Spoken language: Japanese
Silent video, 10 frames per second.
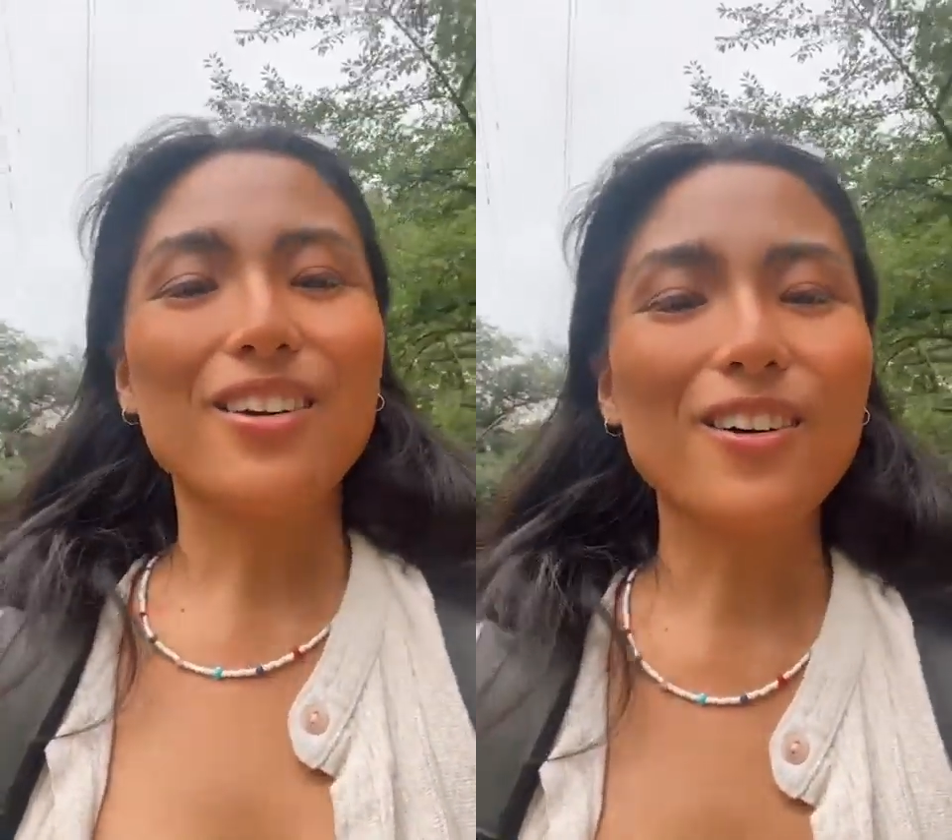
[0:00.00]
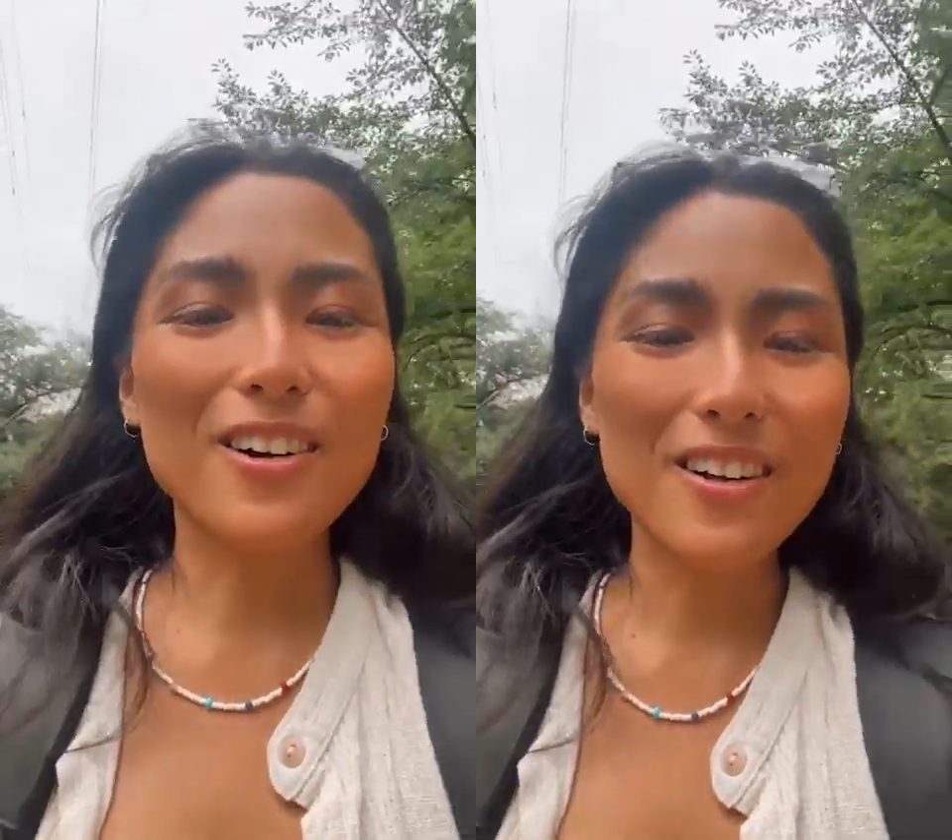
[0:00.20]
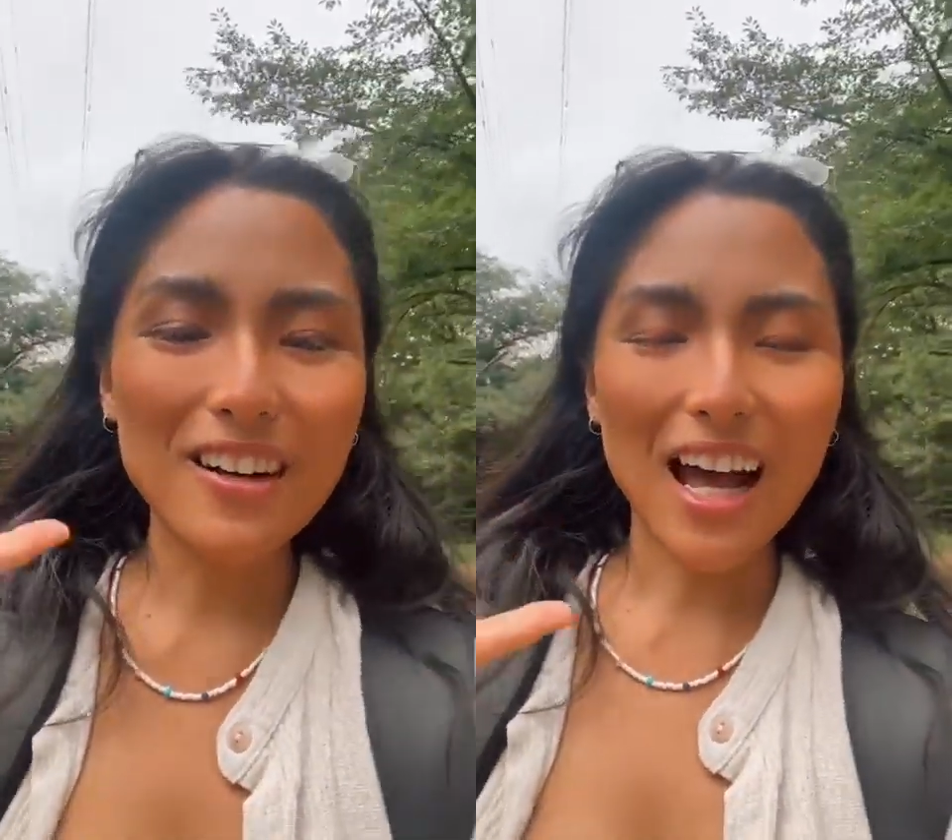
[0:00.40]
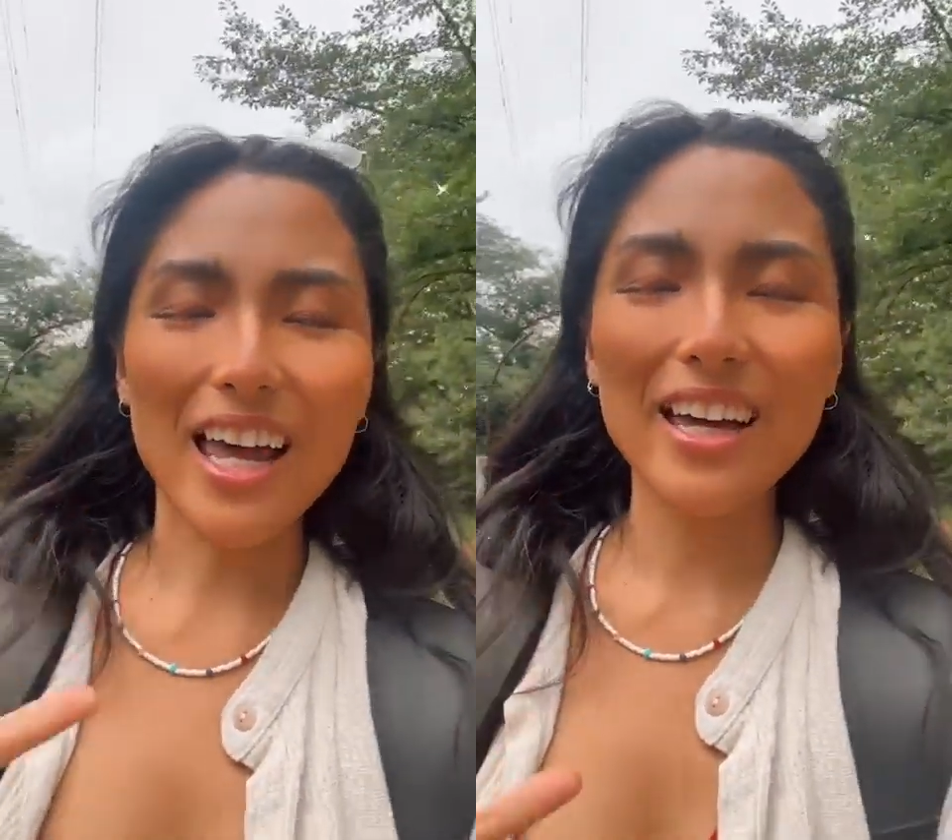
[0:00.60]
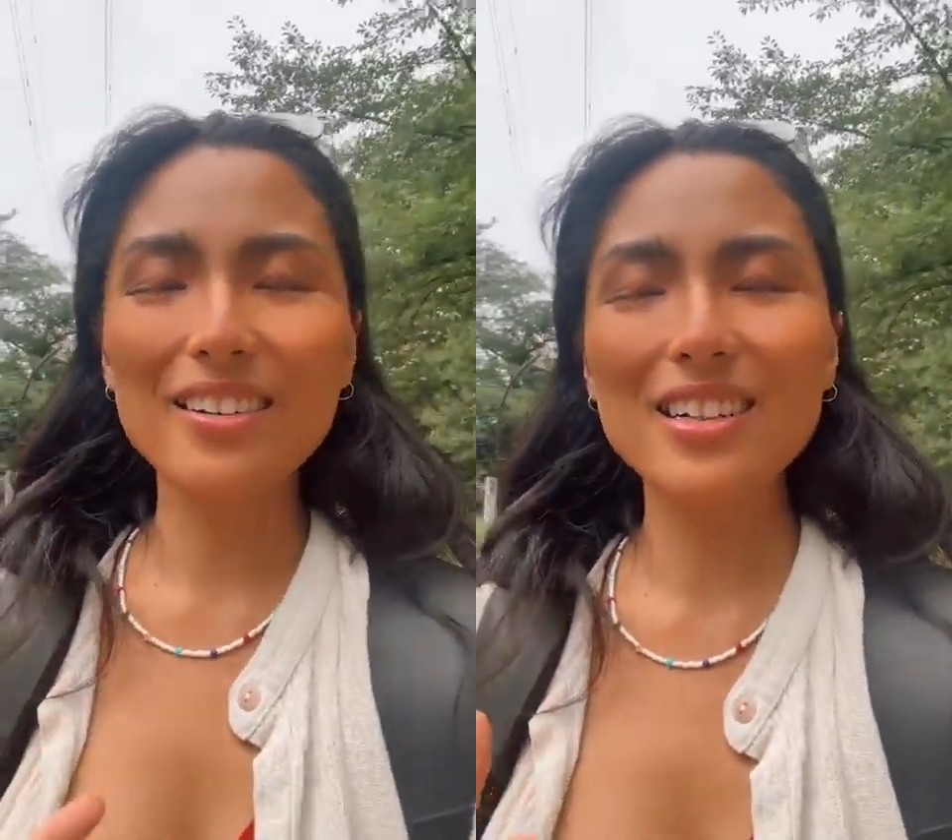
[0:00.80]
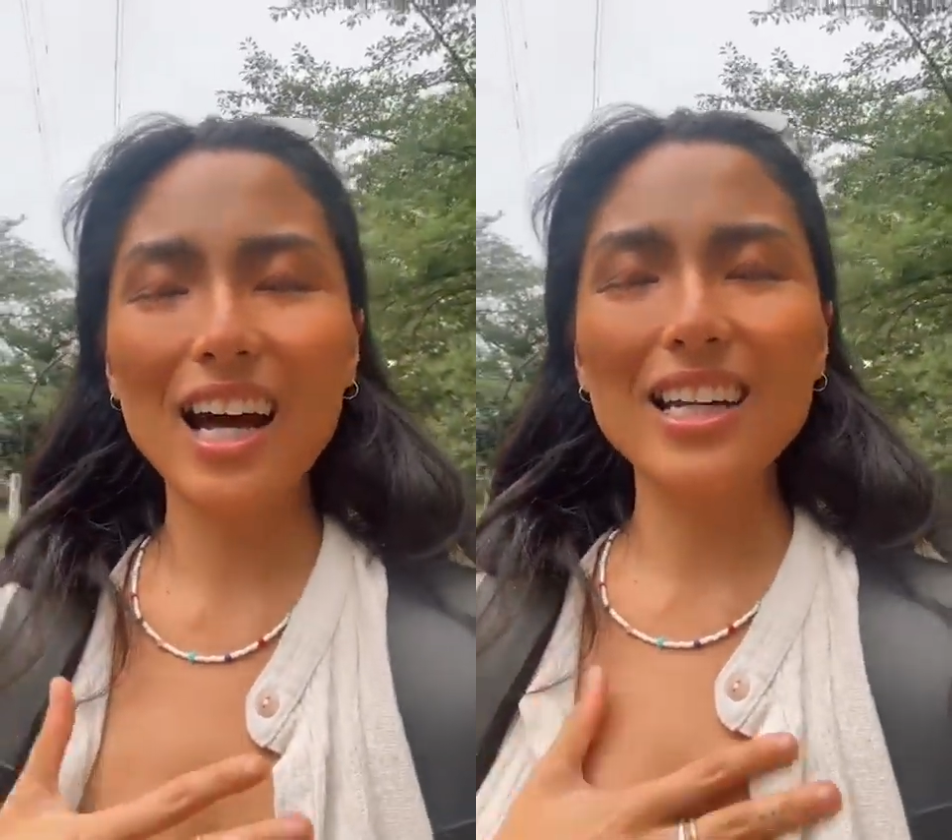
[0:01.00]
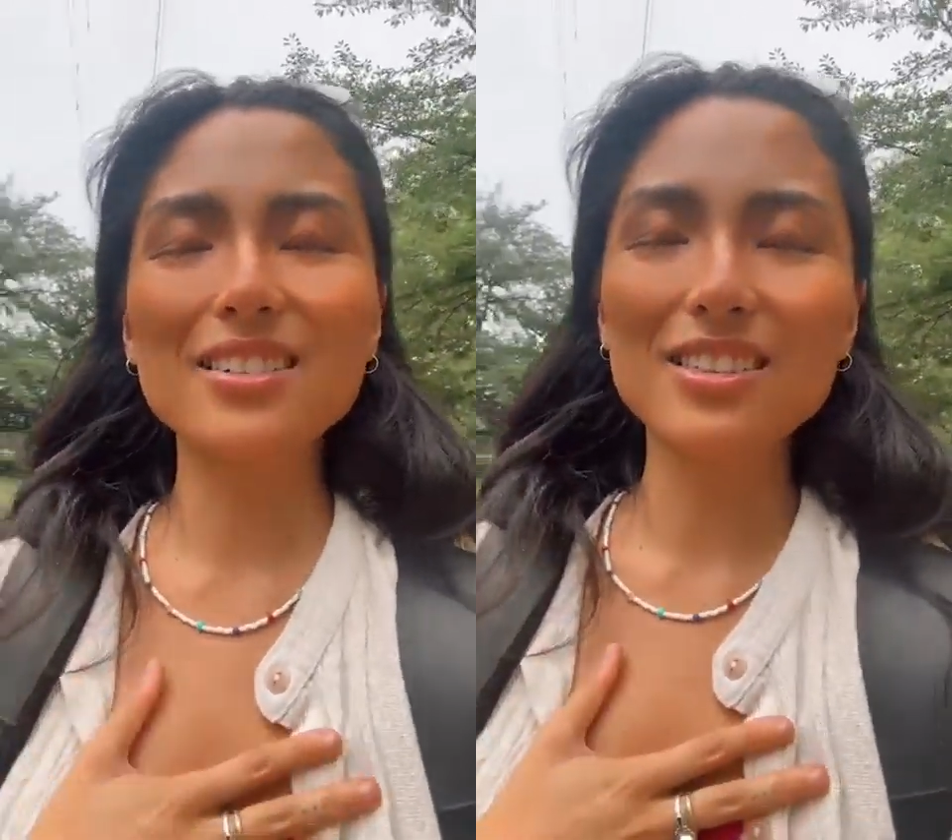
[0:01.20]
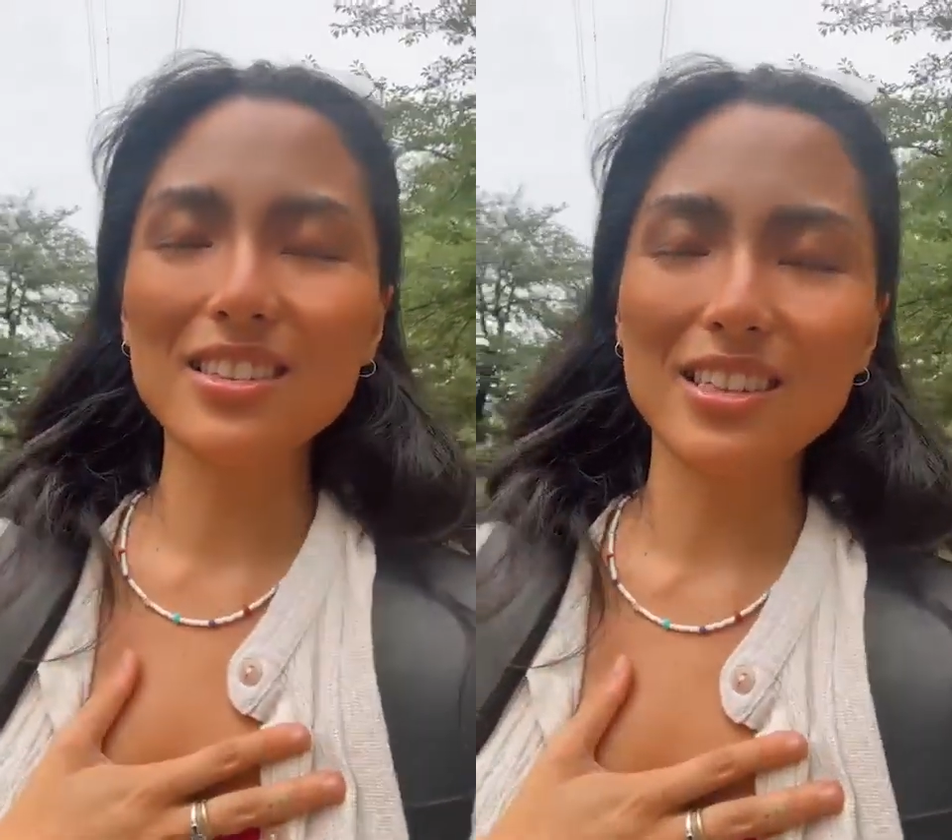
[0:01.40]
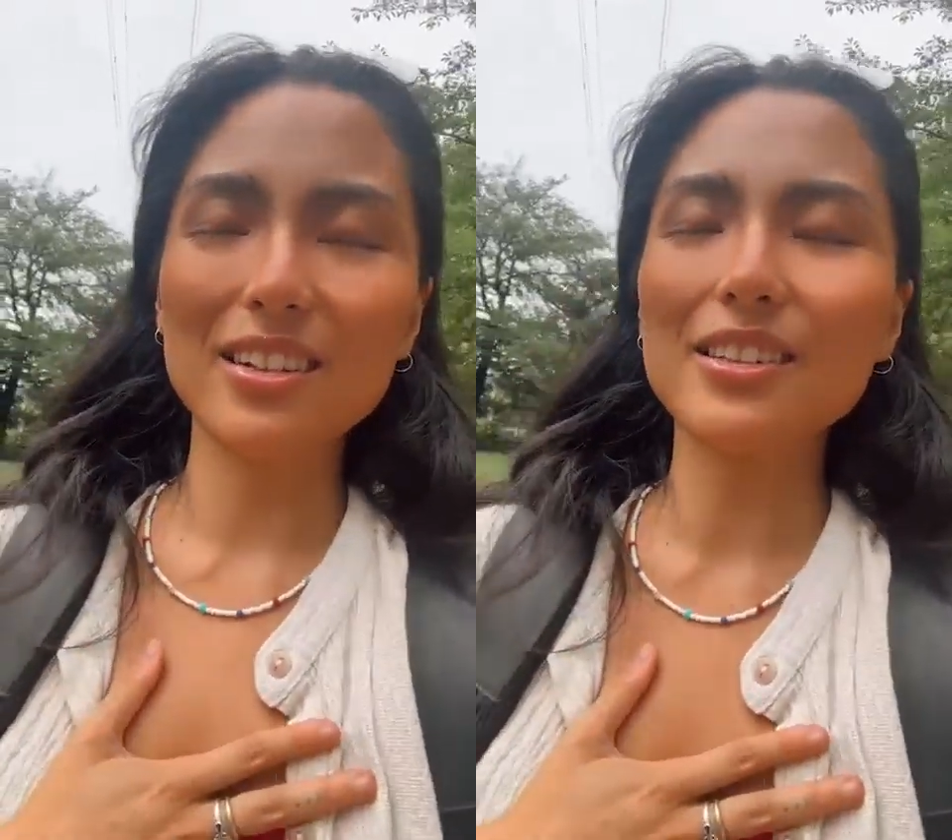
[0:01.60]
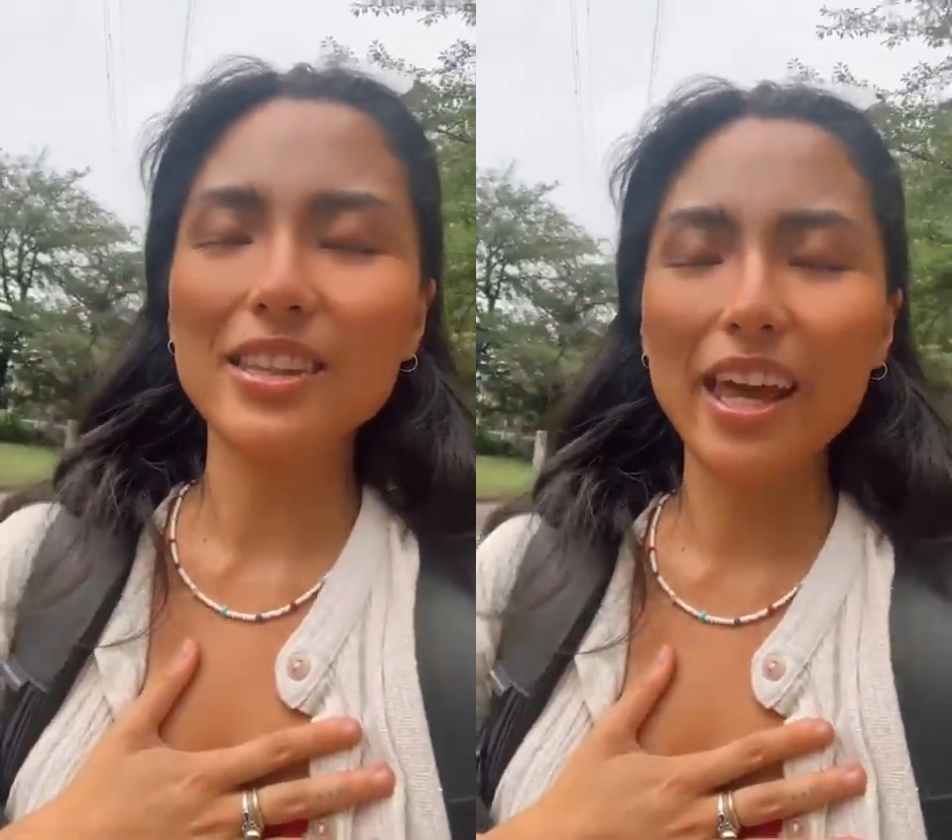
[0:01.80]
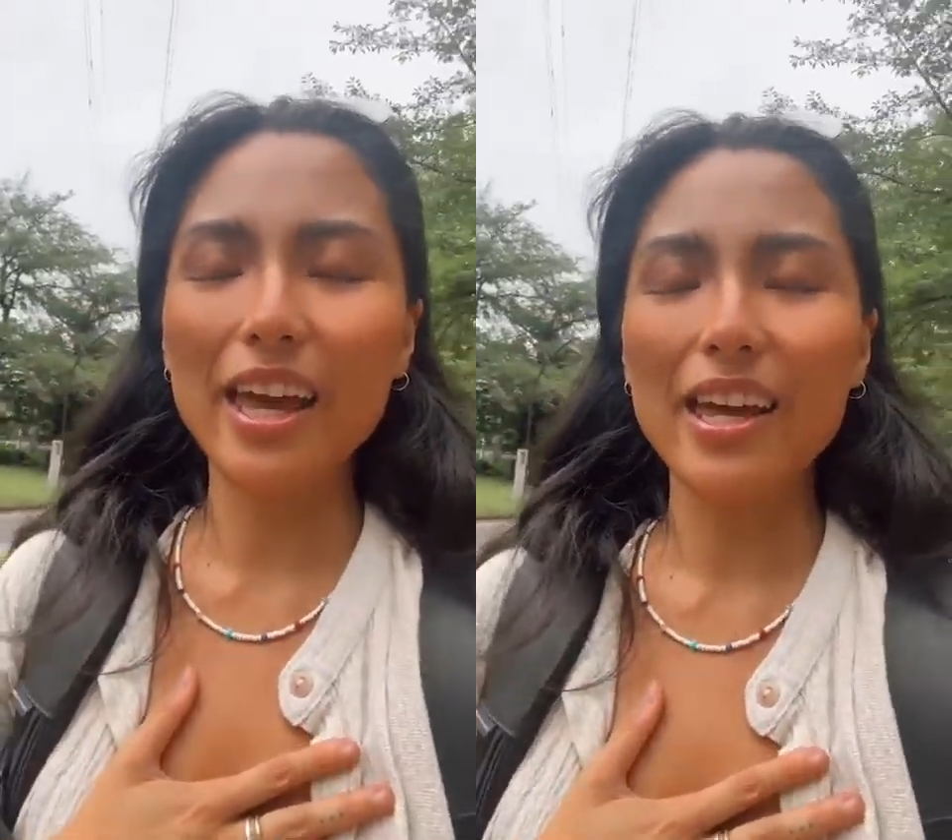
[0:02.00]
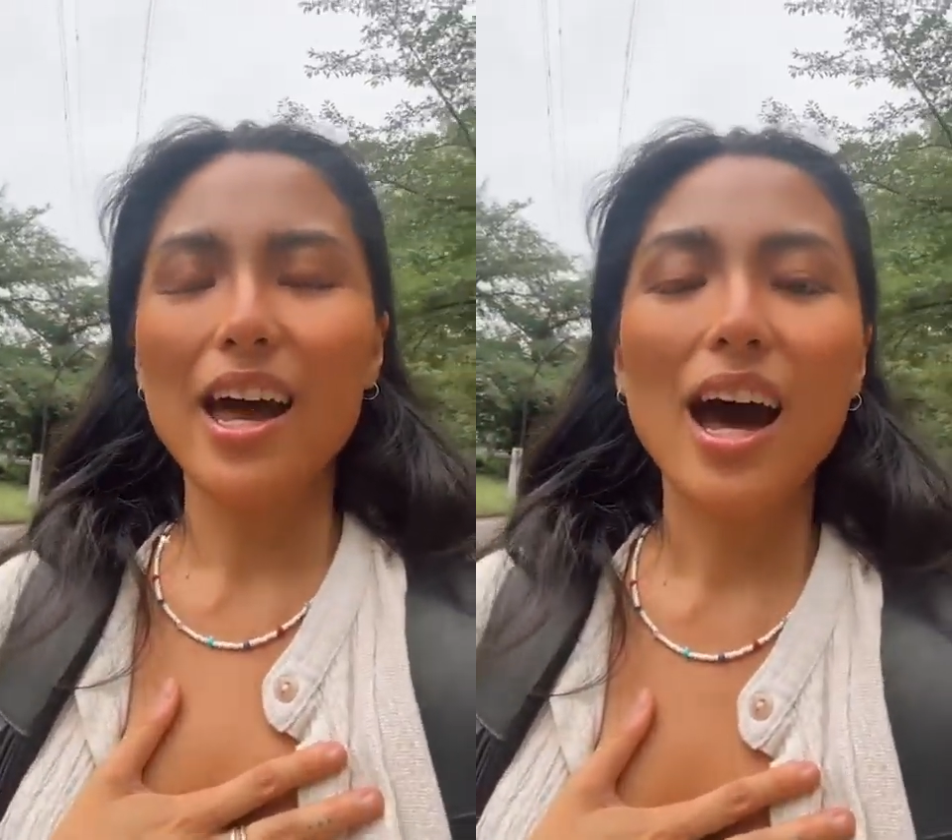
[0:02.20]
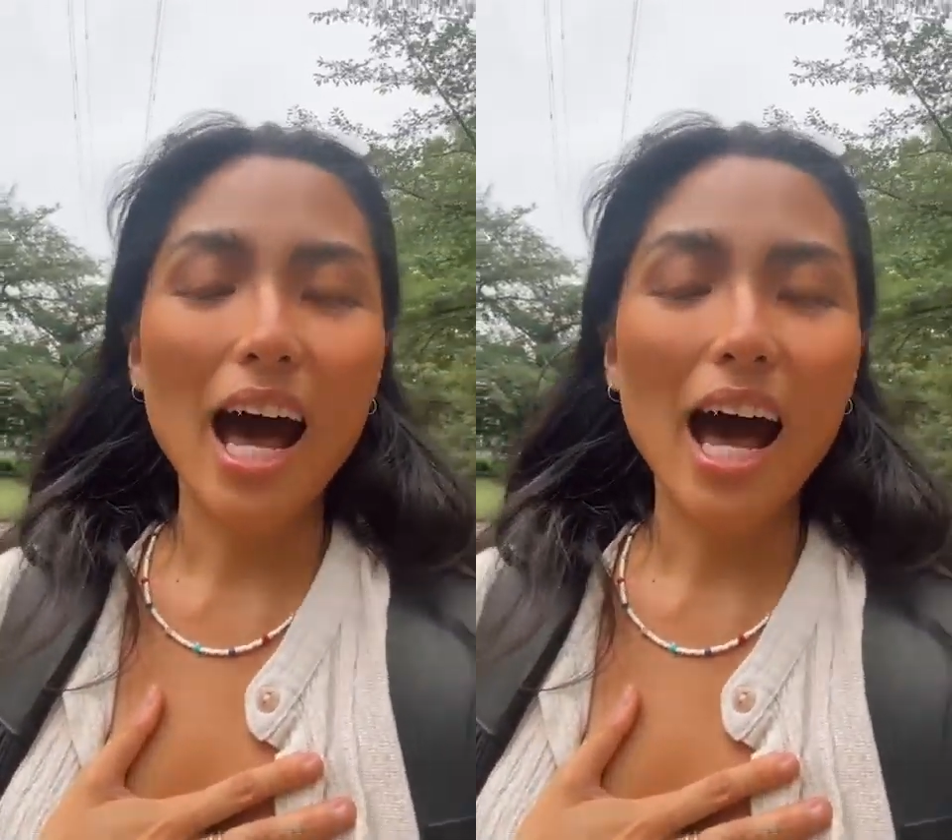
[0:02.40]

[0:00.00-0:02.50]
心が平穏があることによって、